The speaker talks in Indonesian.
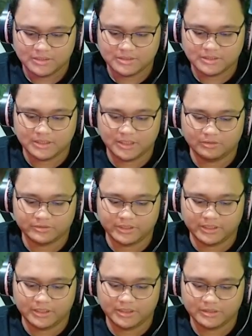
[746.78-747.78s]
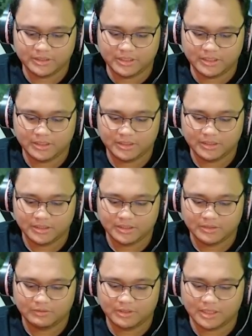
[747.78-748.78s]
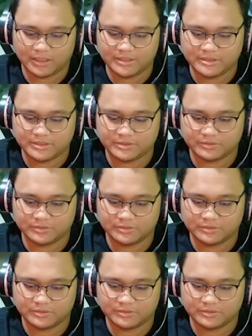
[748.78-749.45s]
Sini kau, sini, sini. Wah, kelinci cucu.